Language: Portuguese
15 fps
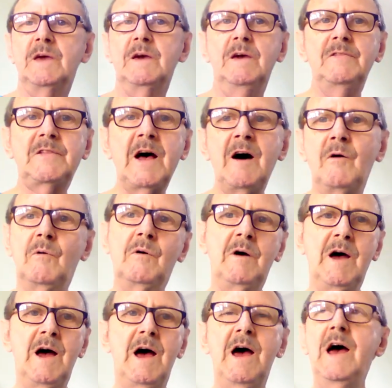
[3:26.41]
Então,
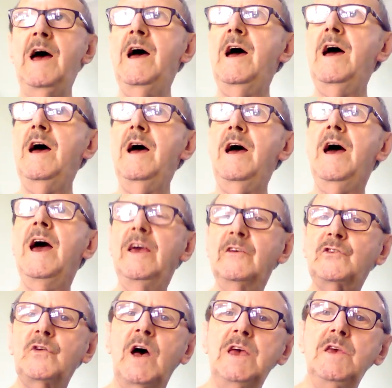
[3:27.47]
é, é
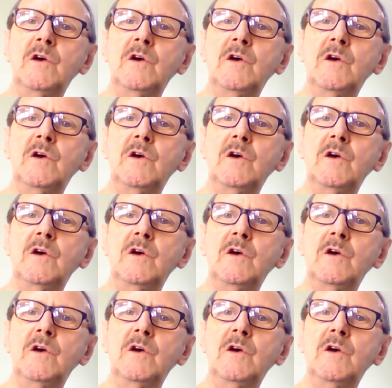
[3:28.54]
isso aí.